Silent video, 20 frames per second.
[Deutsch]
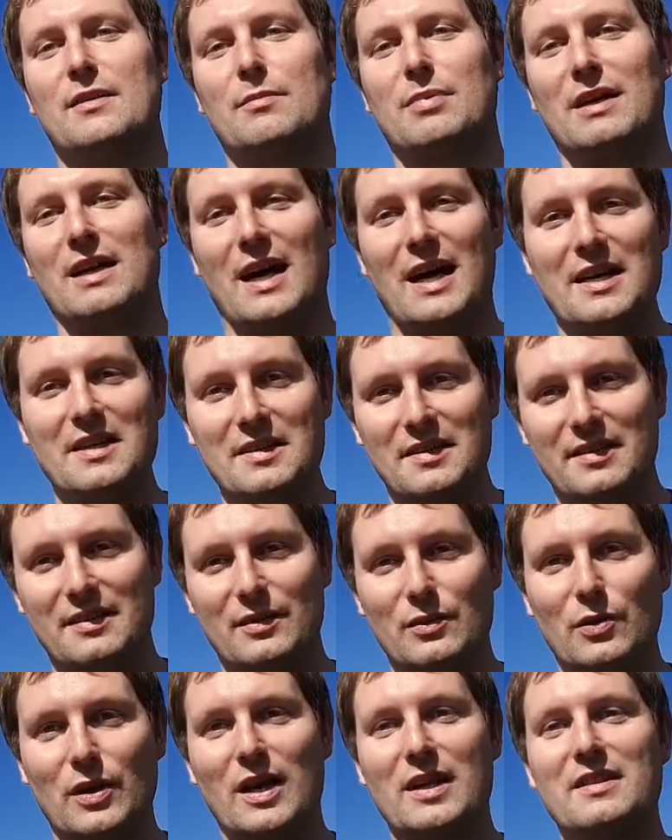äh,
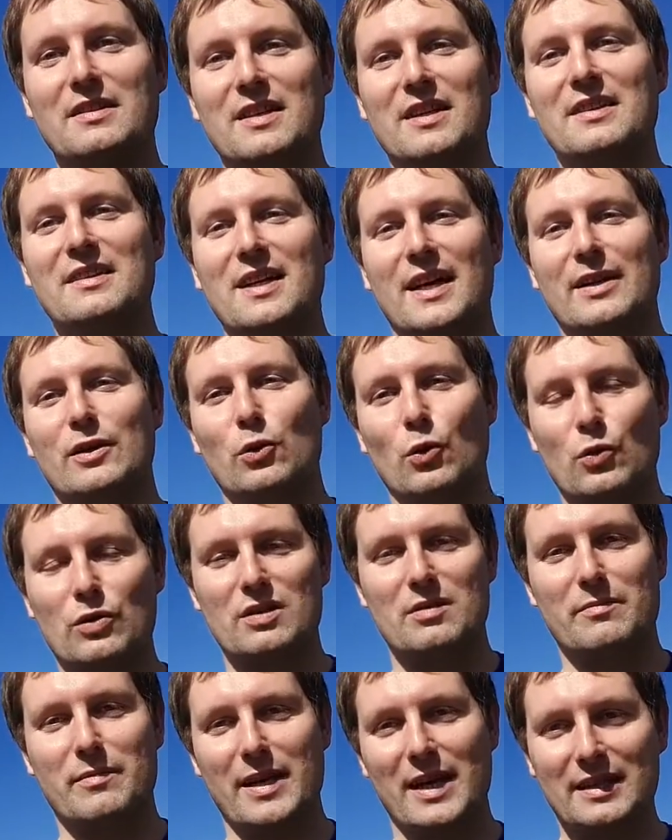Bereichen oder in den drei
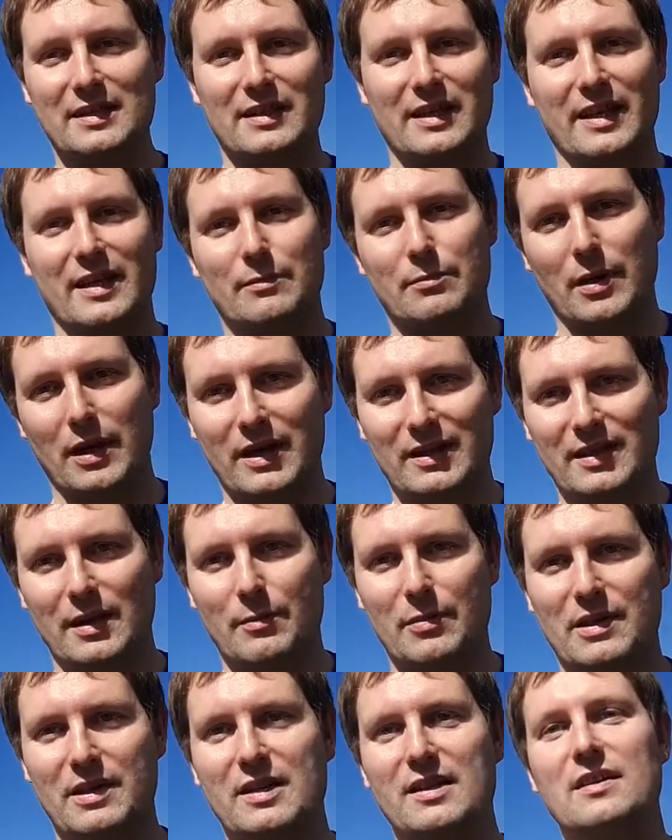großen Märkten
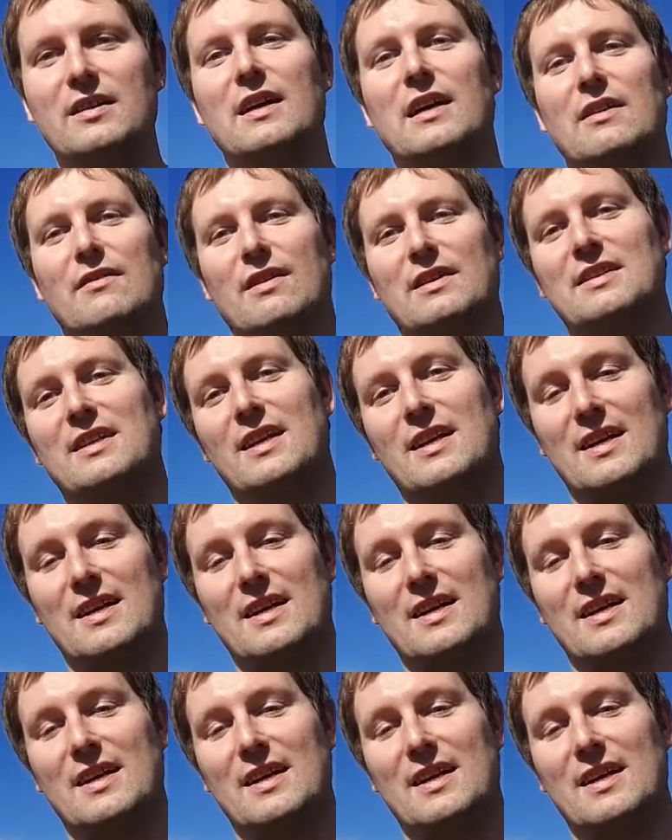etablieren, was